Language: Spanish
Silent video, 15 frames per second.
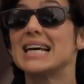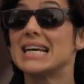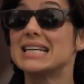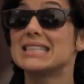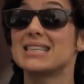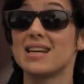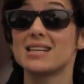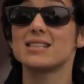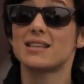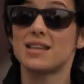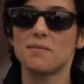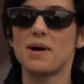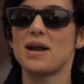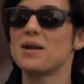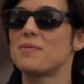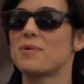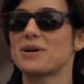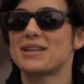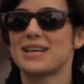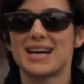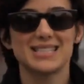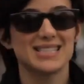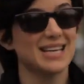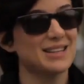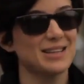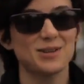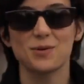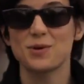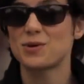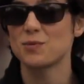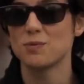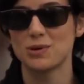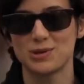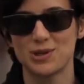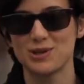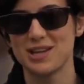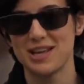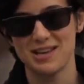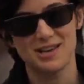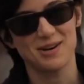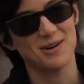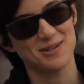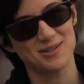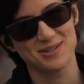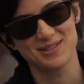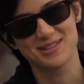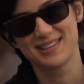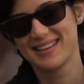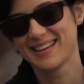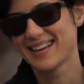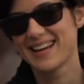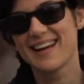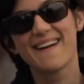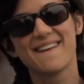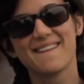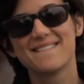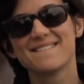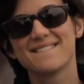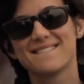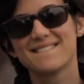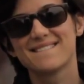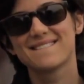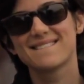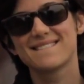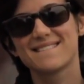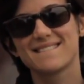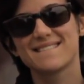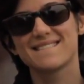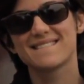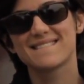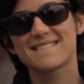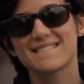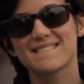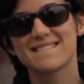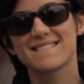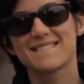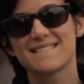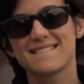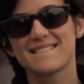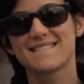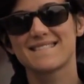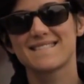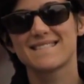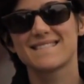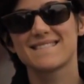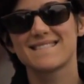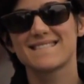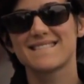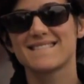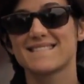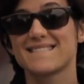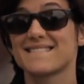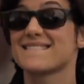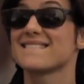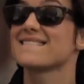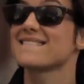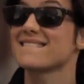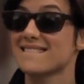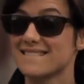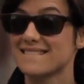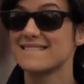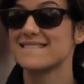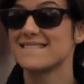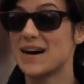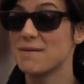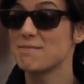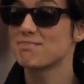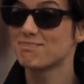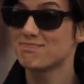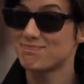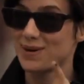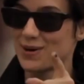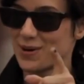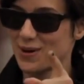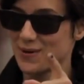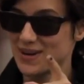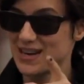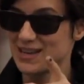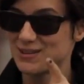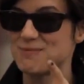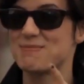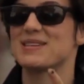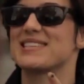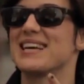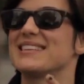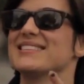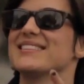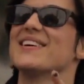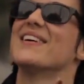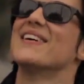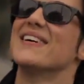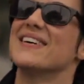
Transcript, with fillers: Y si la hiciste mal es porque te casaste y tuviste un montón de hijos. ¿No será que sos una pendeja boluda que no quiere crecer? Pero qué bien la estoy pasando.